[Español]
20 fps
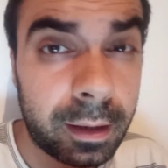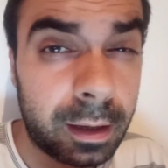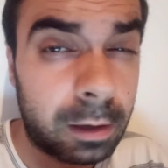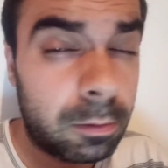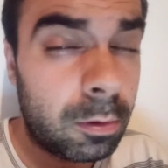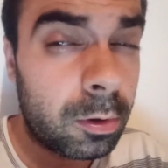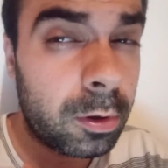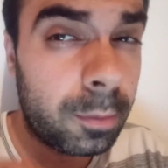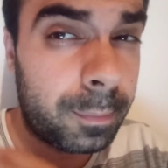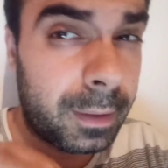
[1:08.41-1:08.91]

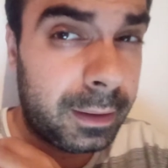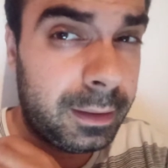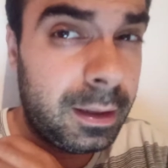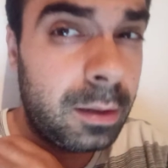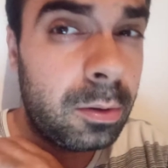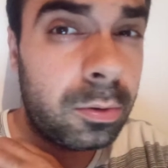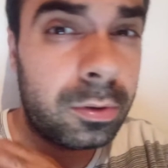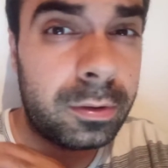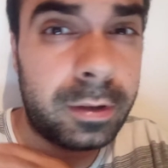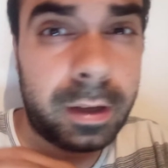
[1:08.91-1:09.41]
Recuerdo
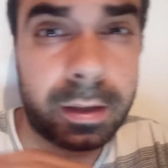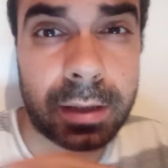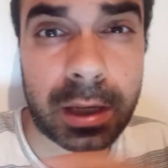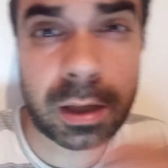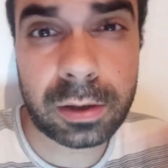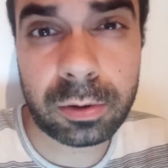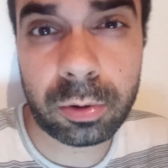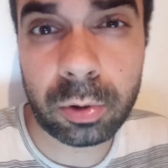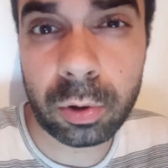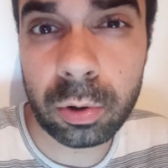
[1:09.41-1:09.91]
partidos
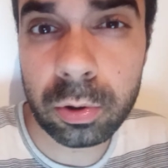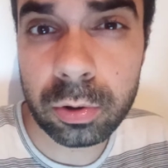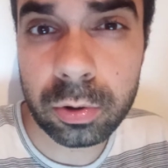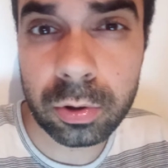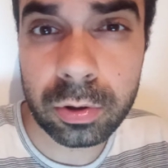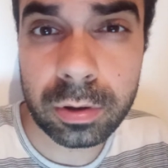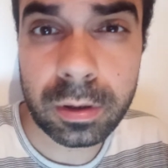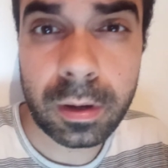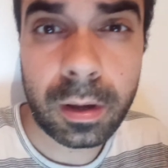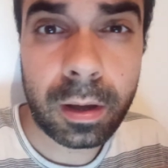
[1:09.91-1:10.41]

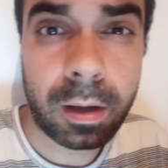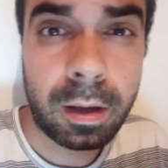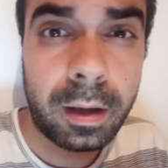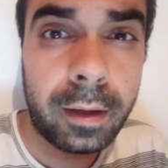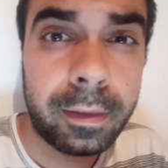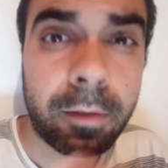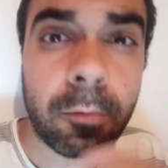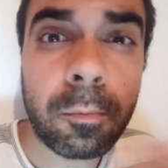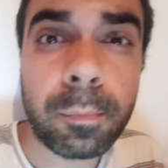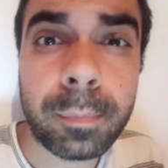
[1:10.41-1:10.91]
desastrosos
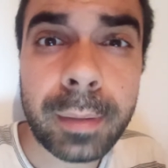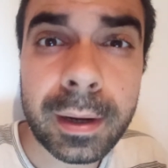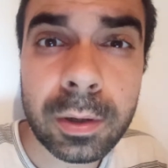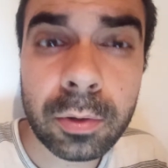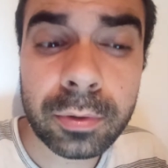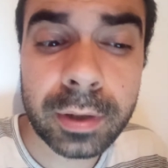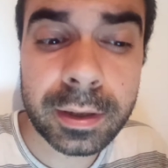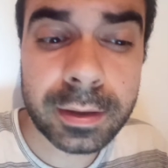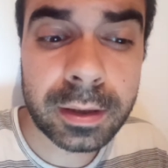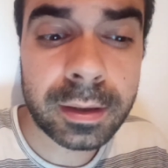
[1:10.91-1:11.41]
hace un par o
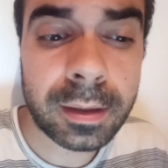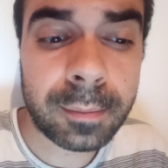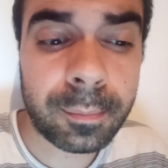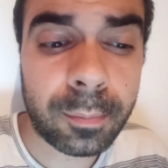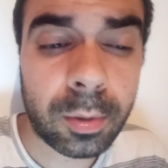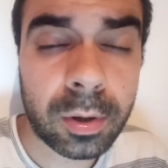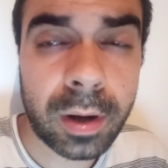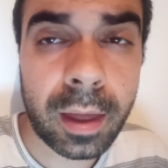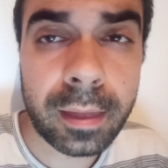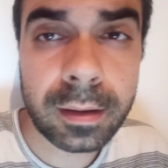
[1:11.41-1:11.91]
tres de
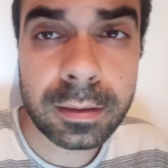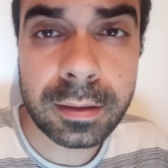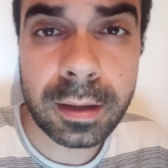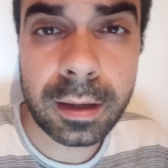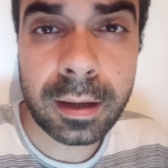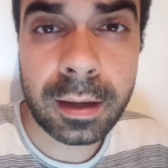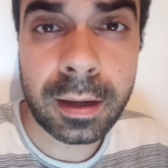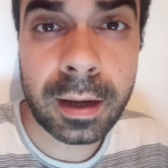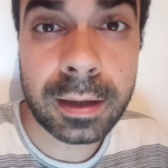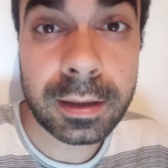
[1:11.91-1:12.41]
temporadas
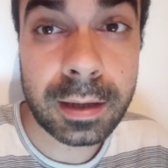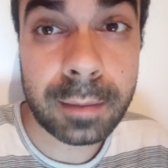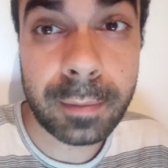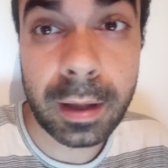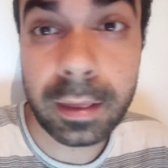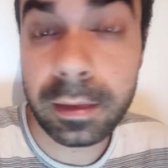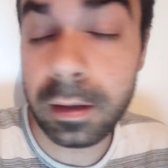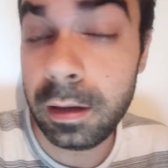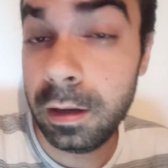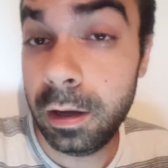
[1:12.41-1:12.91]
de Aisa
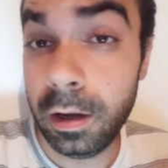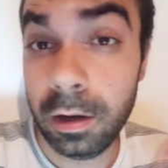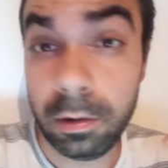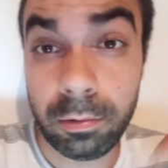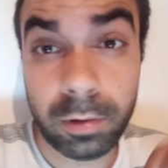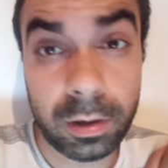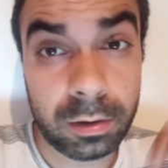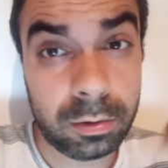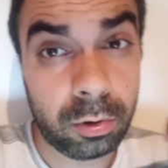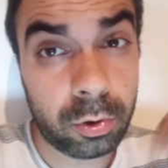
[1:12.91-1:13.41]
Mandi, o
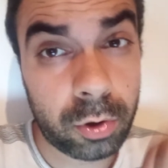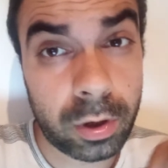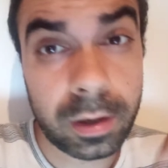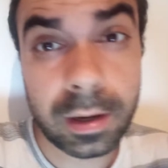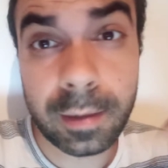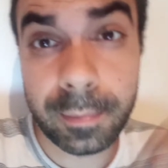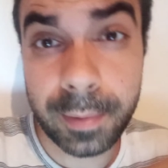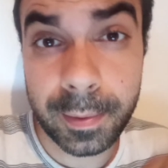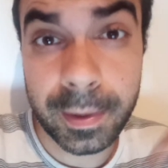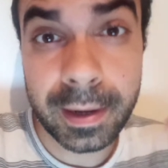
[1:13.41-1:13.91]
incluso en
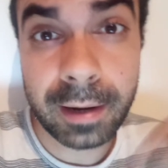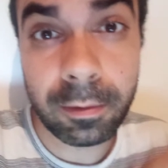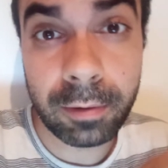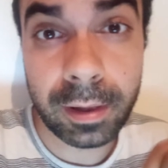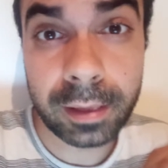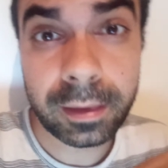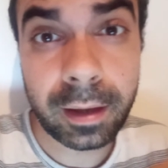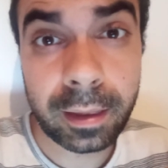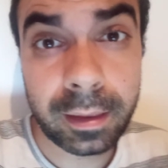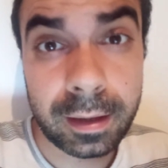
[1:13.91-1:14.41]
la primera
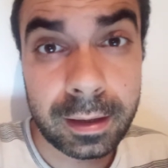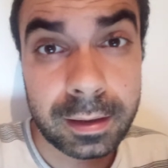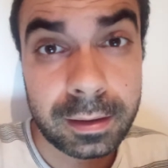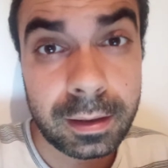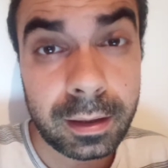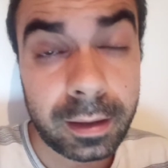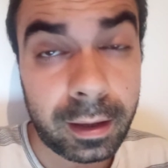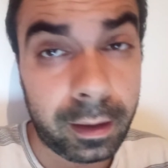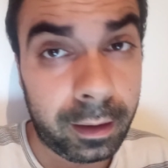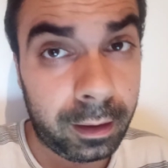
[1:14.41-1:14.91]
vuelta de
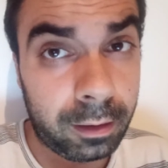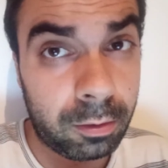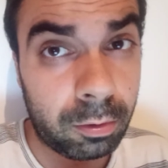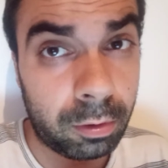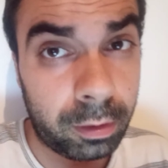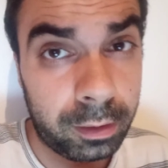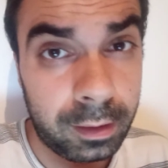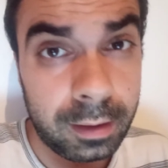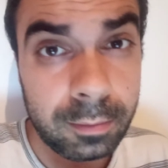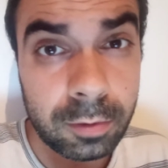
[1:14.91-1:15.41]
esta, que
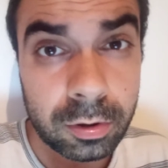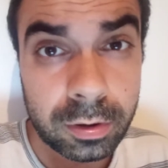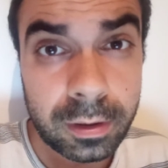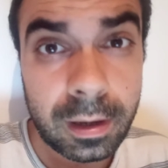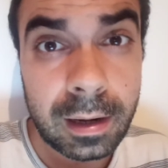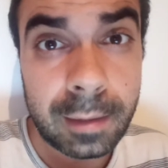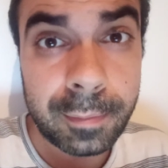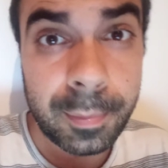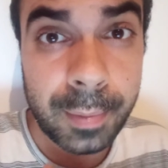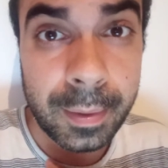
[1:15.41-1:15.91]
recordemos que
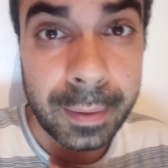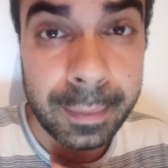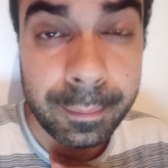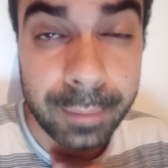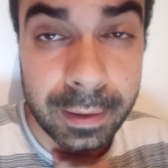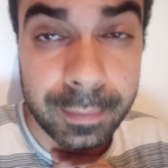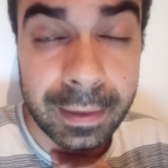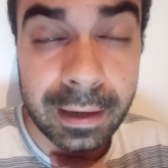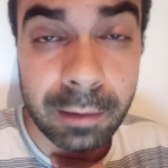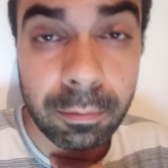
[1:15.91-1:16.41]
la
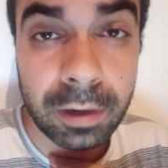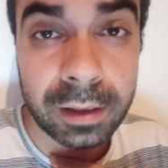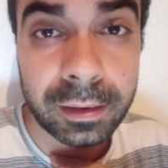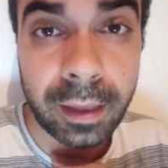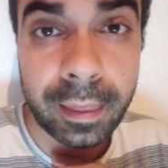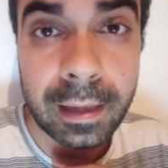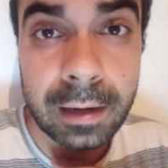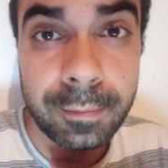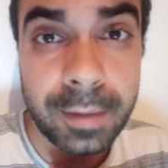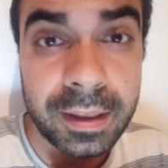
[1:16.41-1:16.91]
primera vuelta
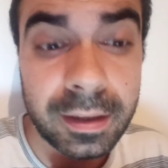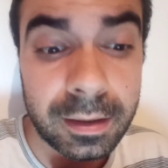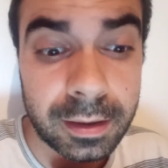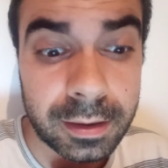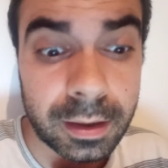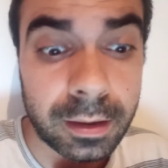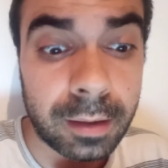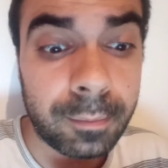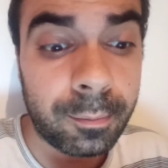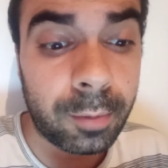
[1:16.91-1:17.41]
del Betis esa
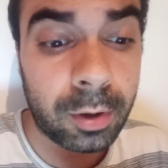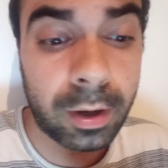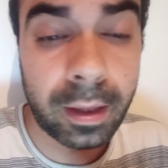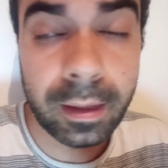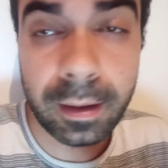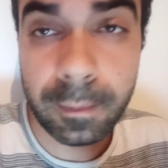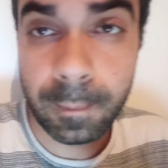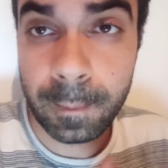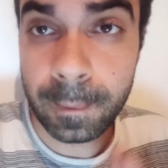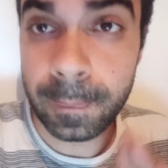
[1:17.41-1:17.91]
temporada
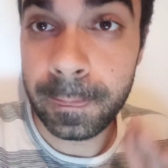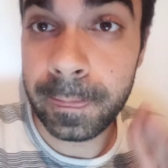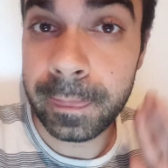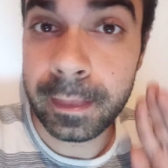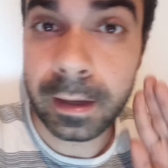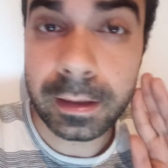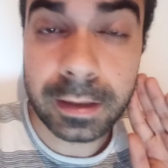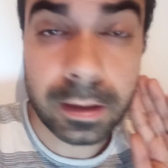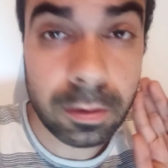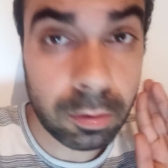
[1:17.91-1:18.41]

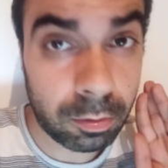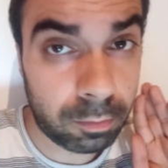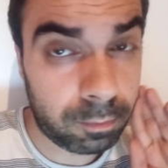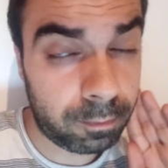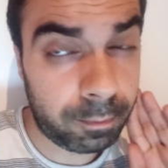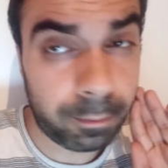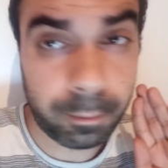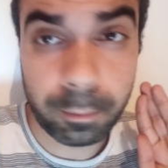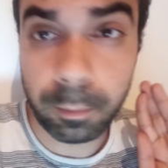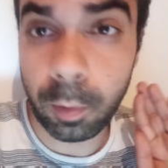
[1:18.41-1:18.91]
ha sido
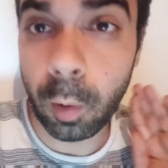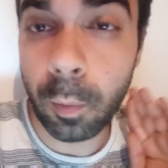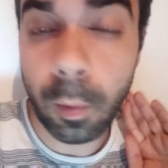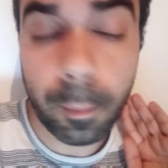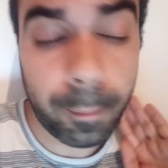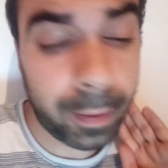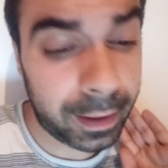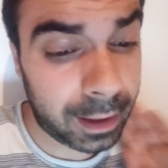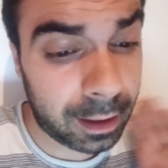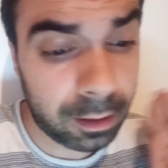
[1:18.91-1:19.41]
como
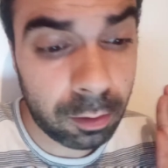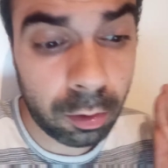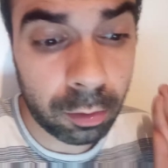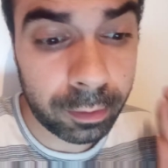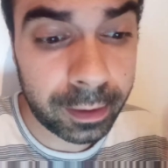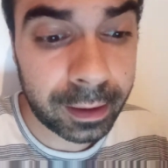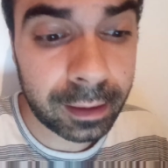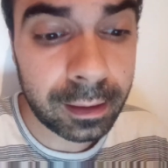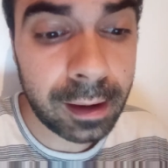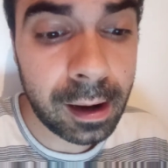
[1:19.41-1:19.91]
para no
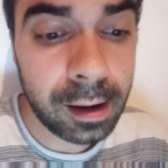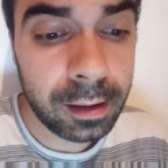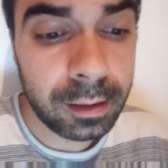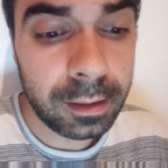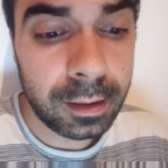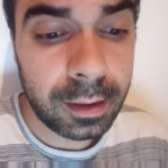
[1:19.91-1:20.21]
verla.